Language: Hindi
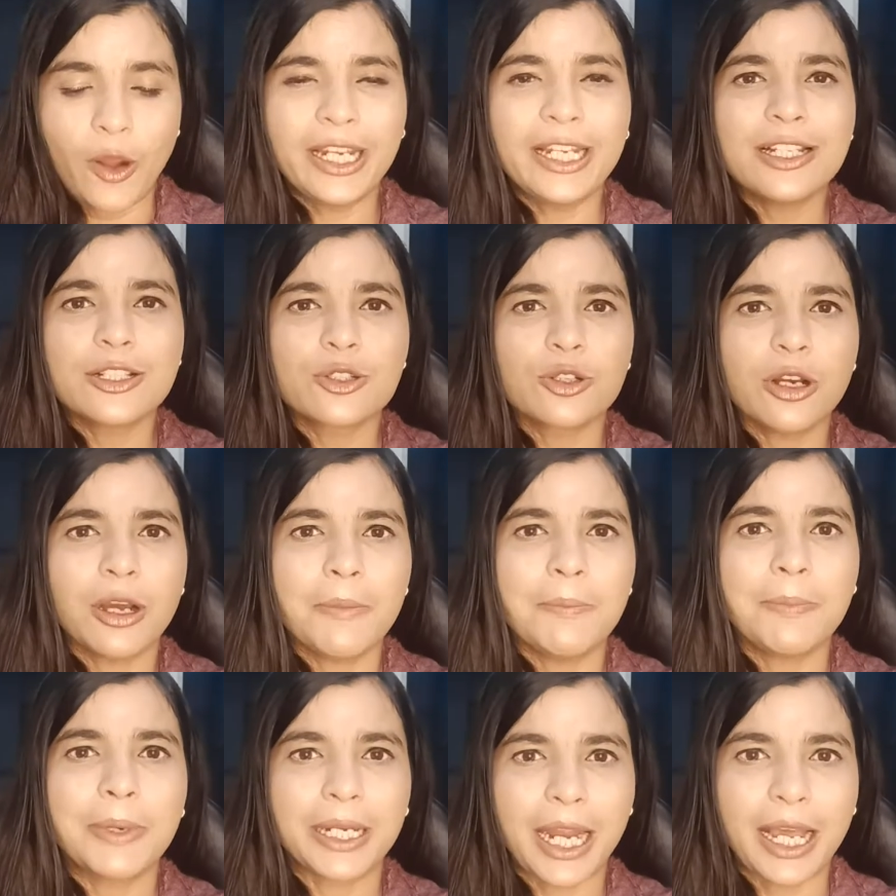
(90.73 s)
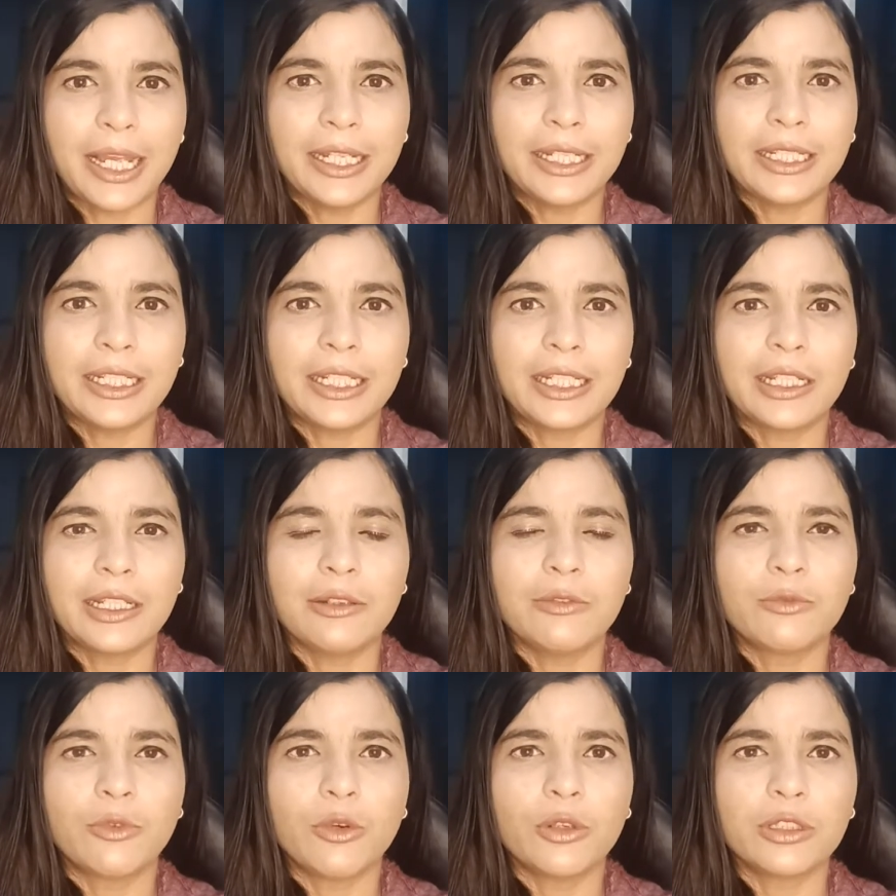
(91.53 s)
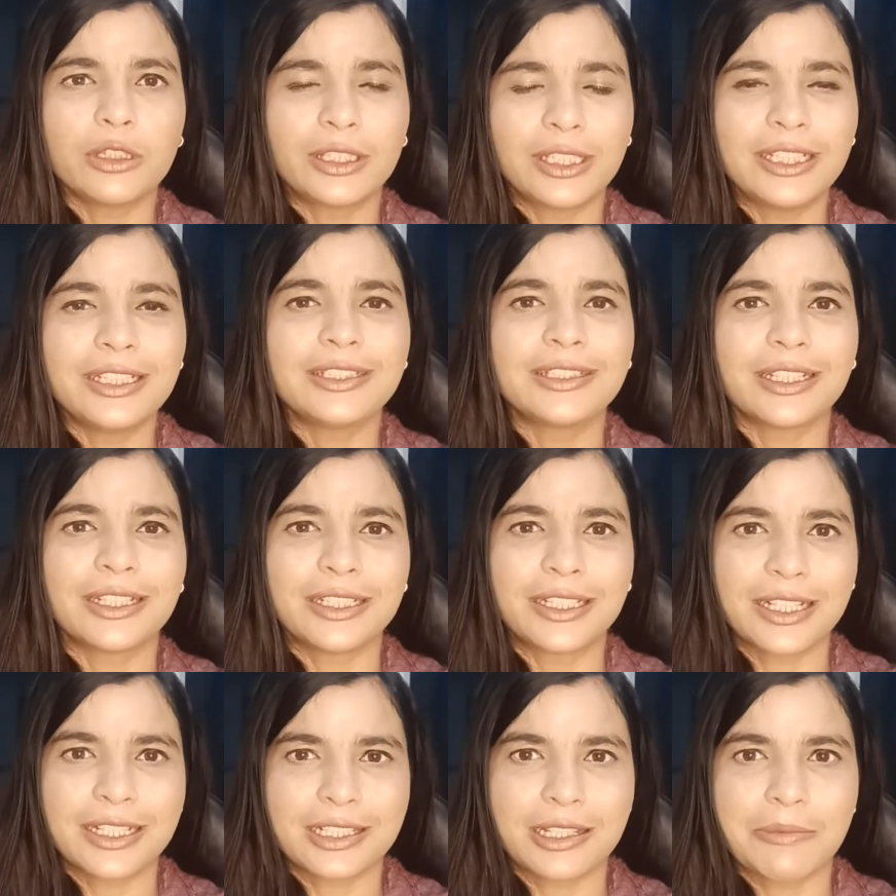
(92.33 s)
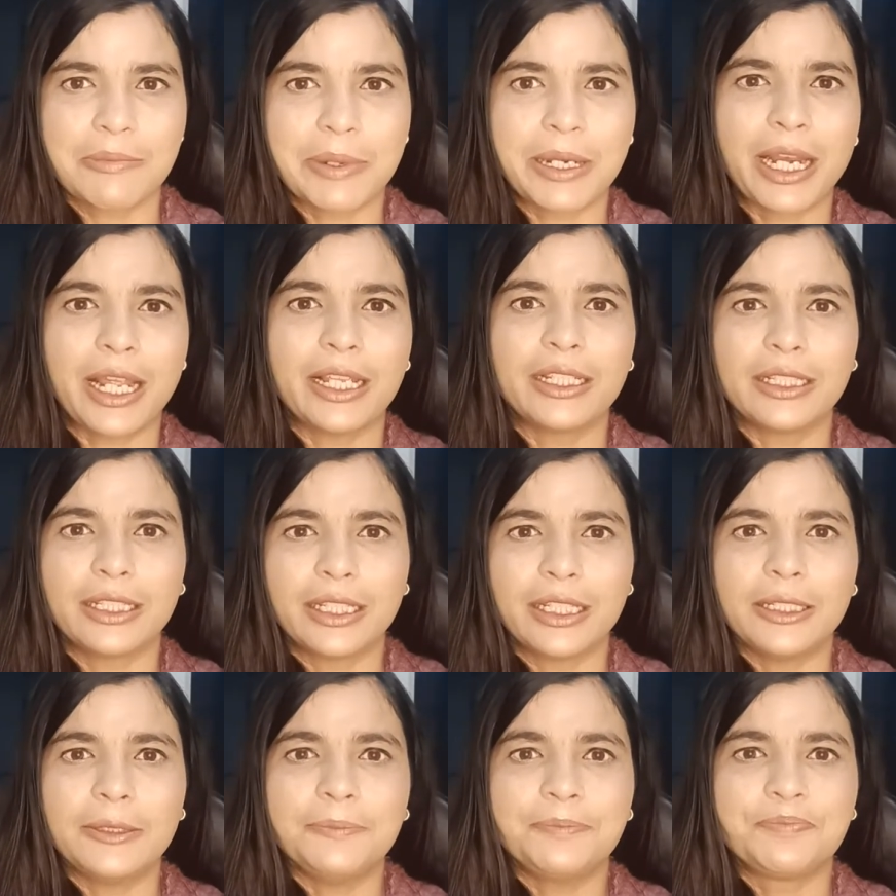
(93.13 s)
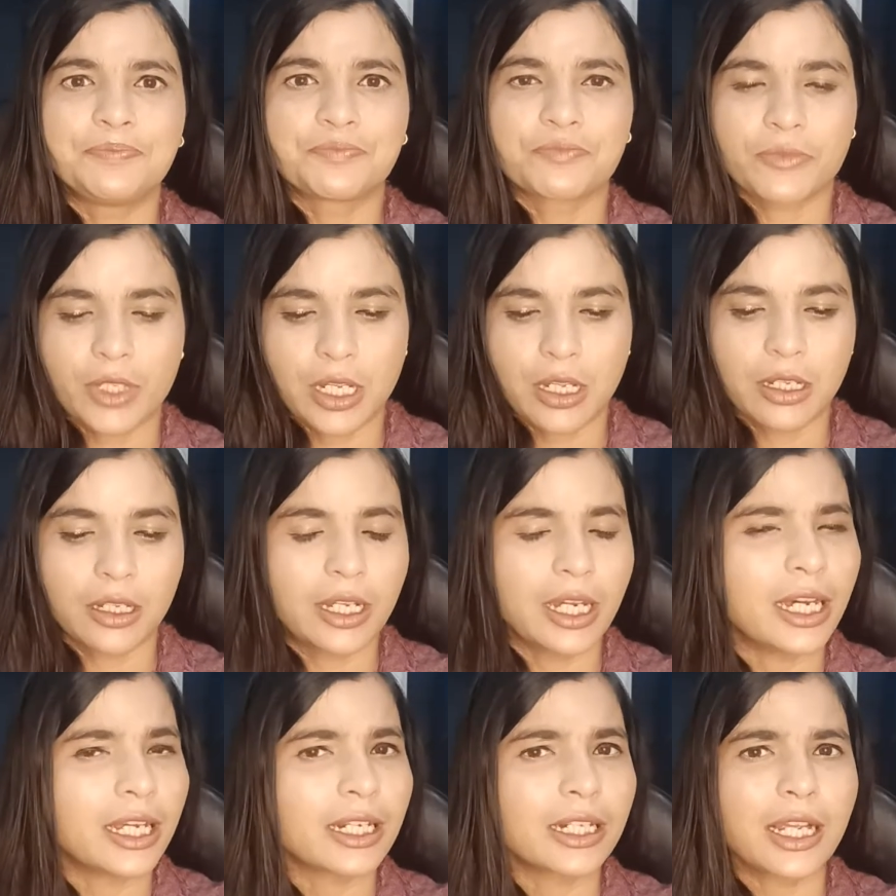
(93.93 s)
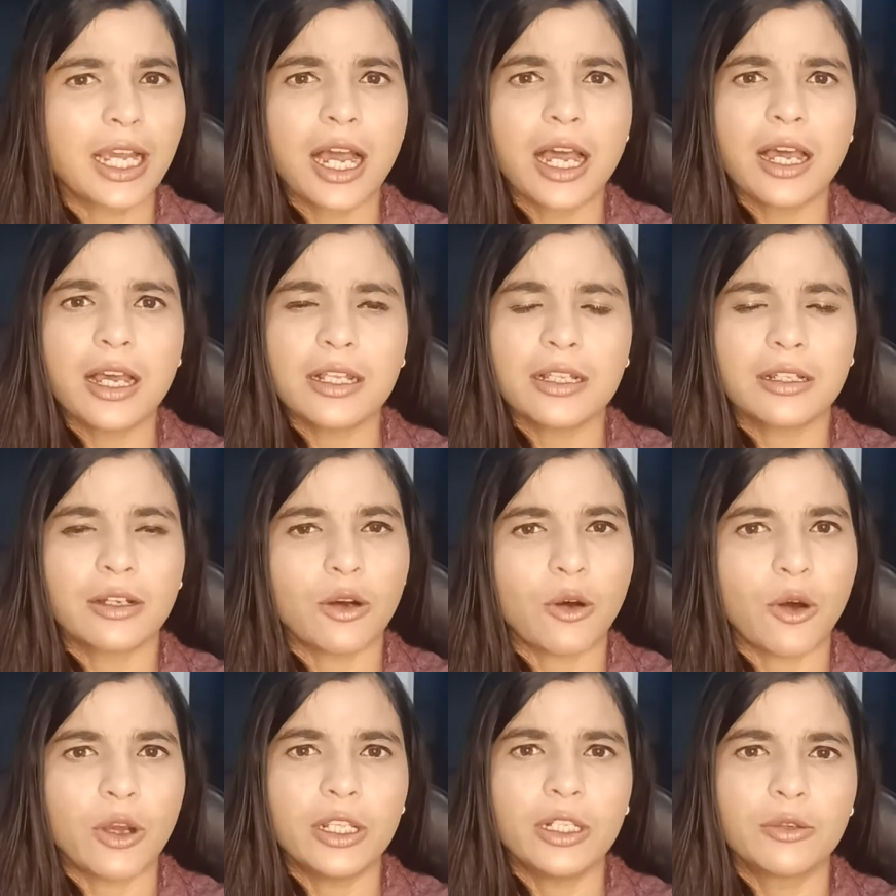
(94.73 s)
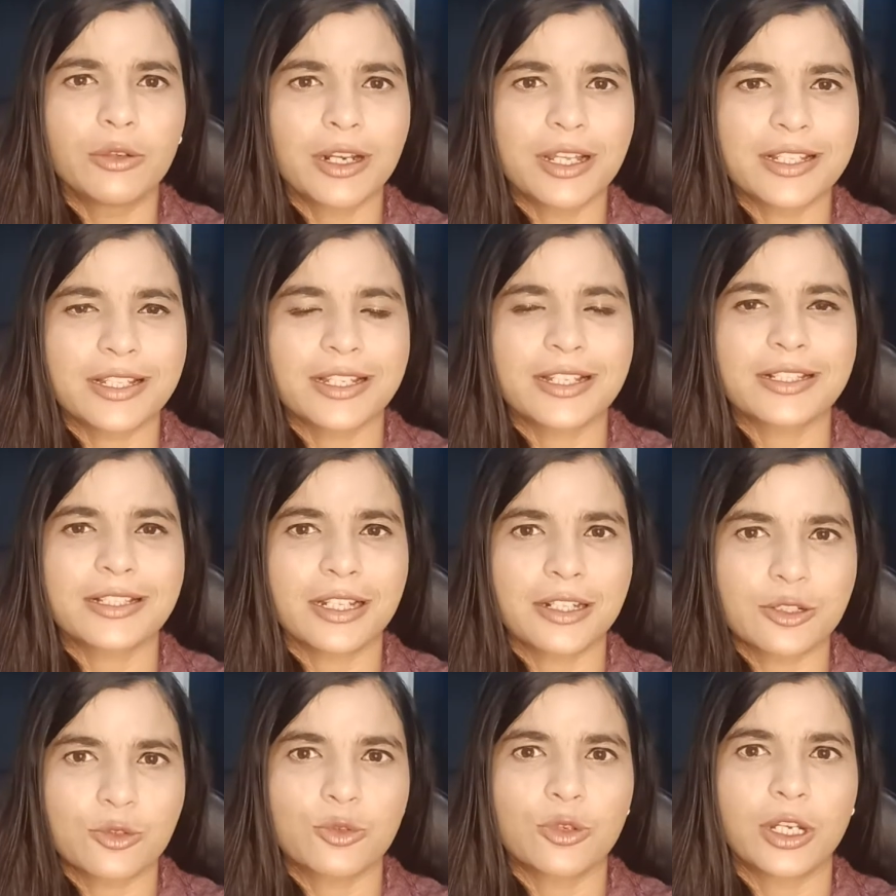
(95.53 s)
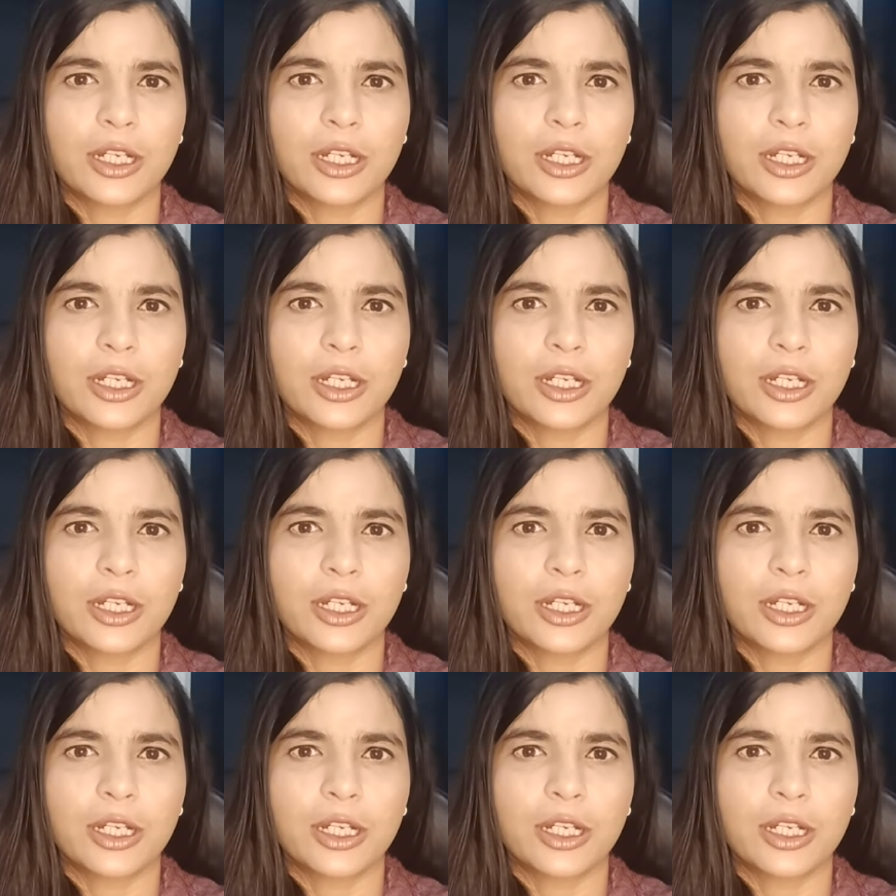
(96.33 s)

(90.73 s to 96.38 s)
ऑयल जो हम बनाएंगे वो तीन तरीके से बनाएंगे घर का ऑयल होना चाहिए सरसों